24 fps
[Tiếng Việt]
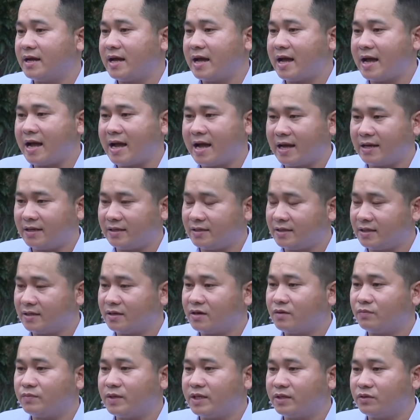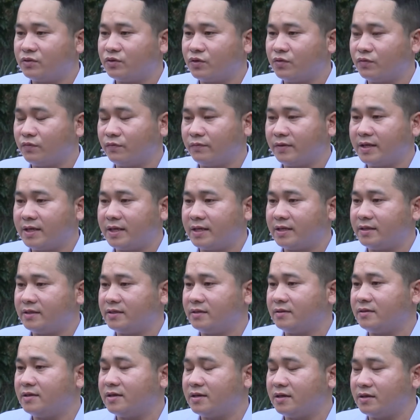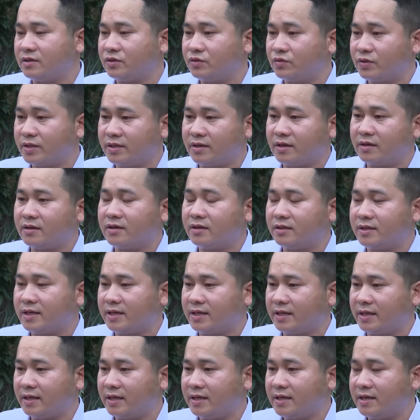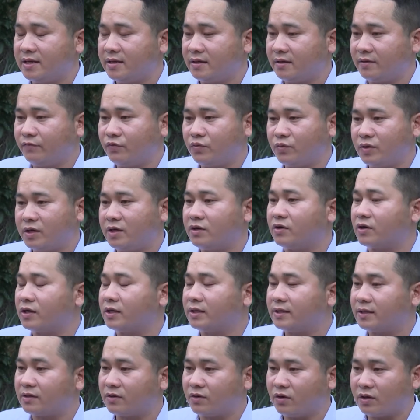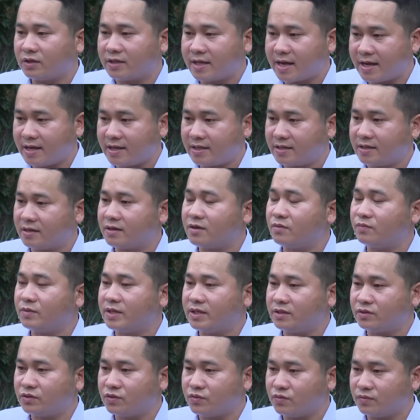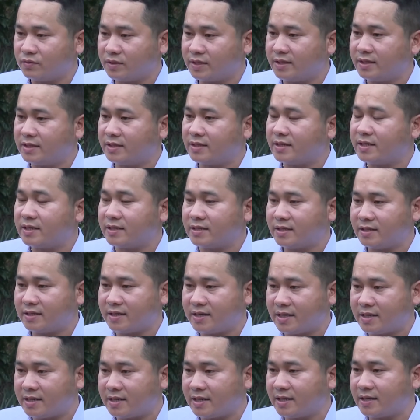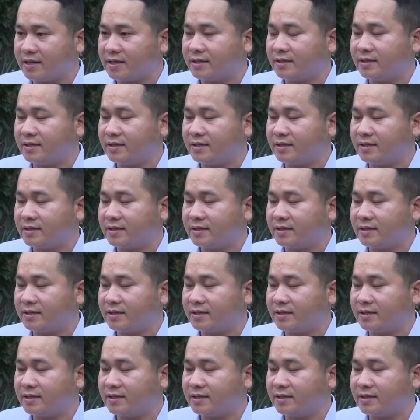hàn thì không nên dùng với lại những người suy nhược cơ thể phụ nữ có có thai thì không nên dùng cái cây chỉ thiên này